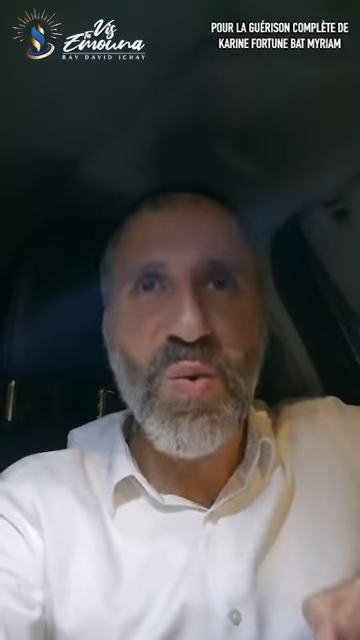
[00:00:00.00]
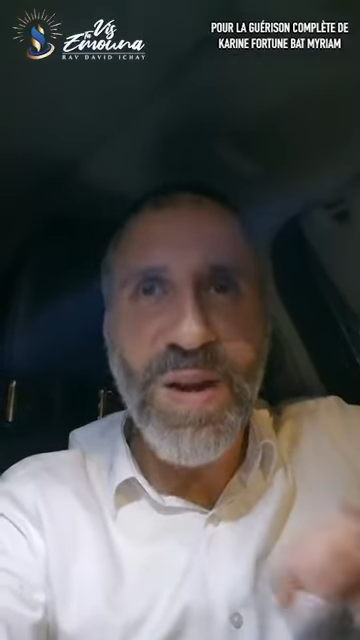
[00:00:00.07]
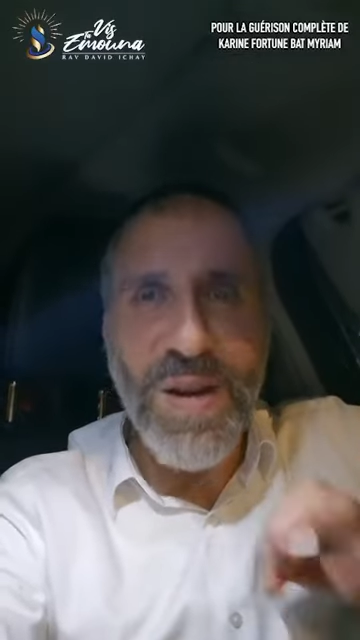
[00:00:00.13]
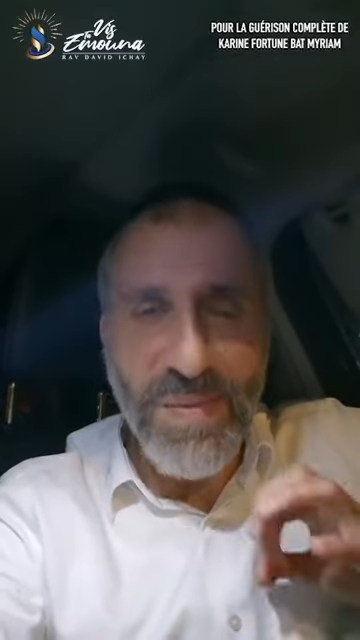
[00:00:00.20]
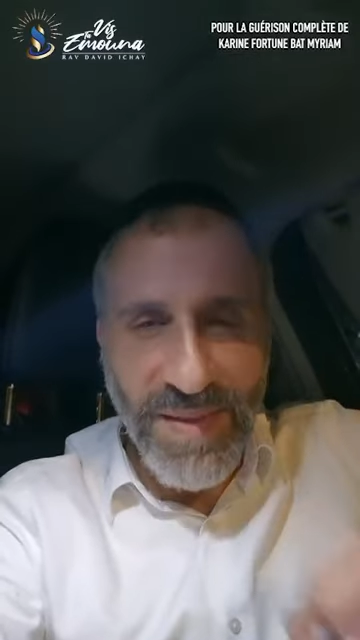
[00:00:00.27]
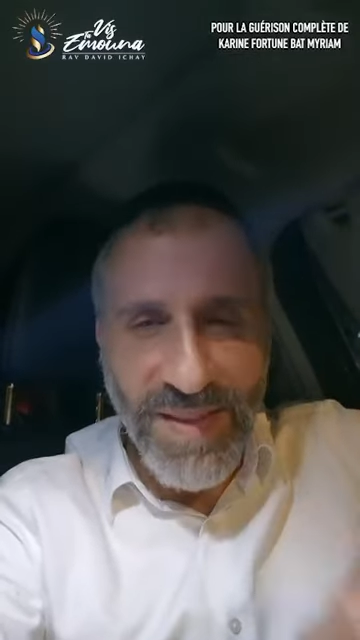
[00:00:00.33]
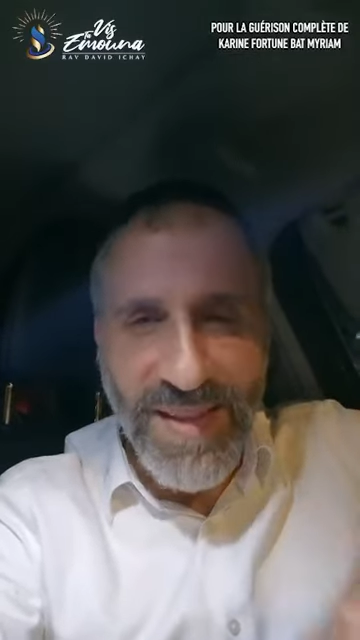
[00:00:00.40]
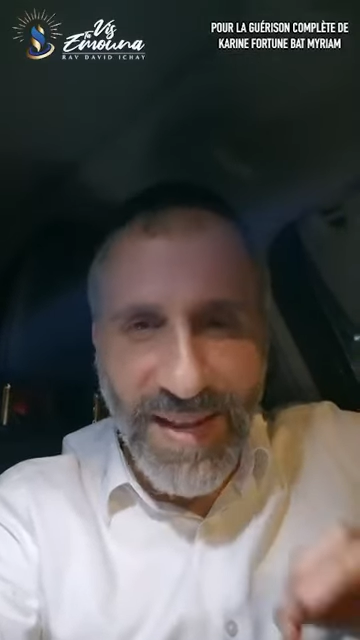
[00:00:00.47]

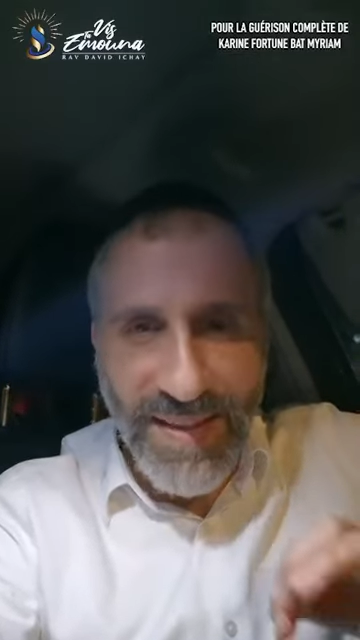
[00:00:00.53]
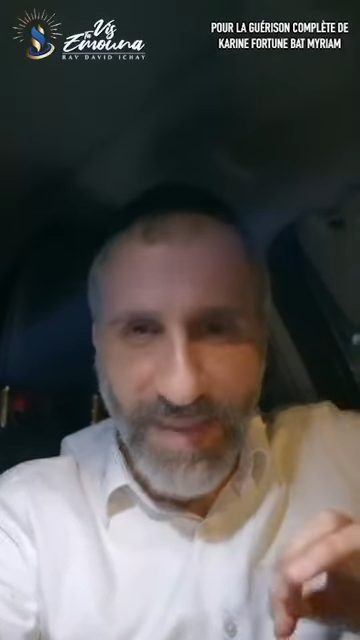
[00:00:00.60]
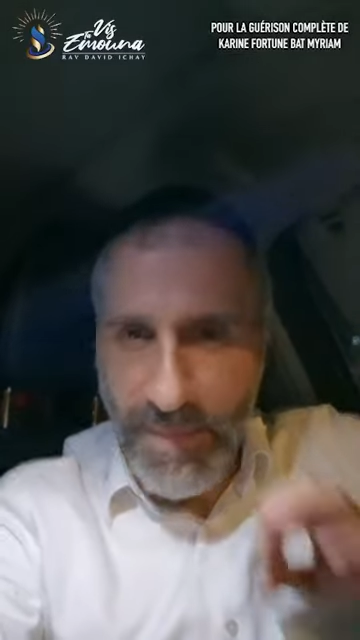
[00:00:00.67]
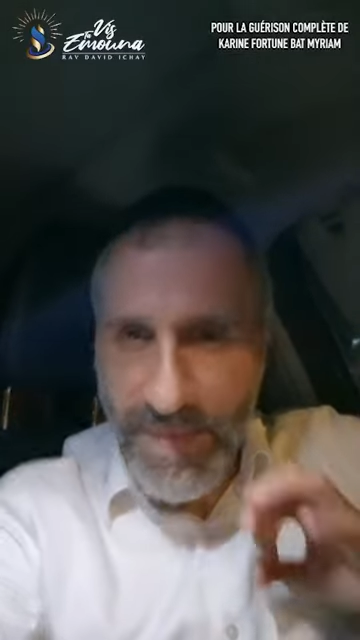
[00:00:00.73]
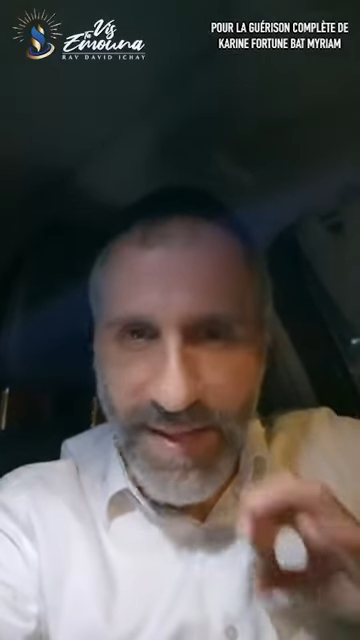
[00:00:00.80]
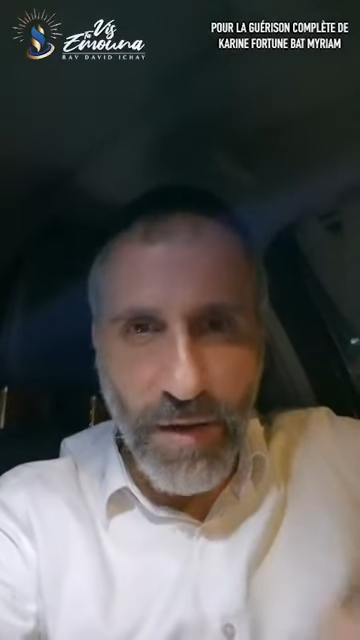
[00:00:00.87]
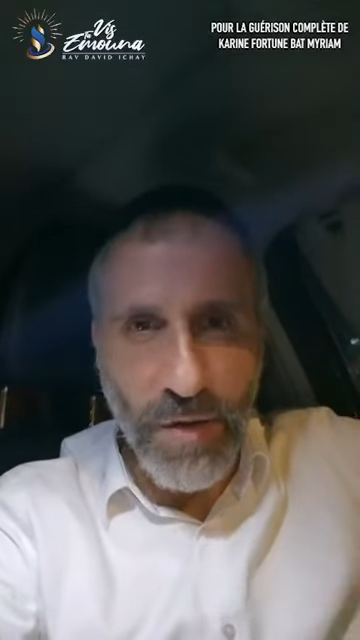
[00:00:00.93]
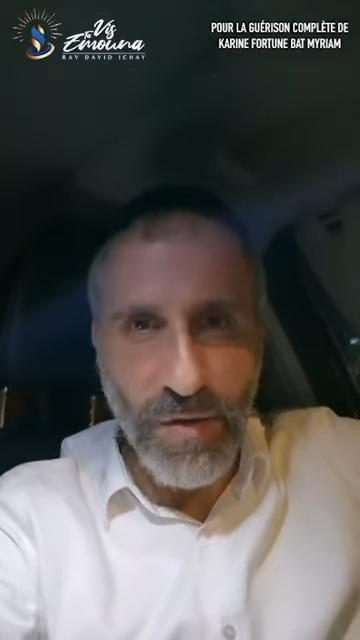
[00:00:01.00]
Almidat
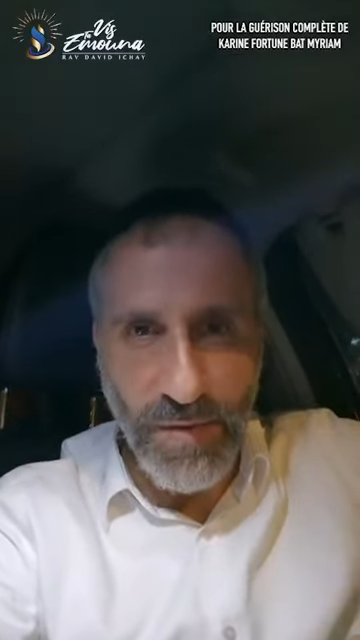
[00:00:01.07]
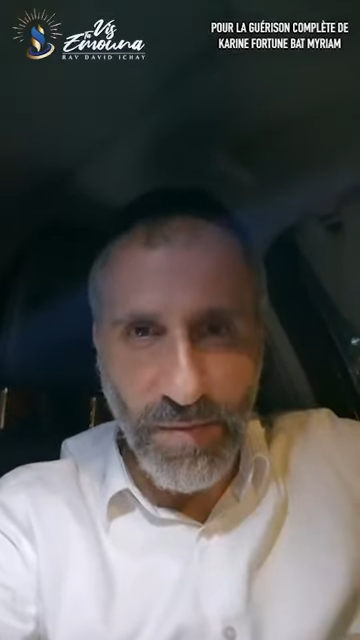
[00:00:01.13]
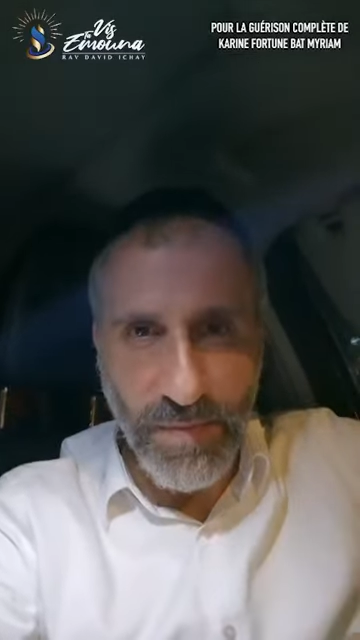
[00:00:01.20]
Abitachon.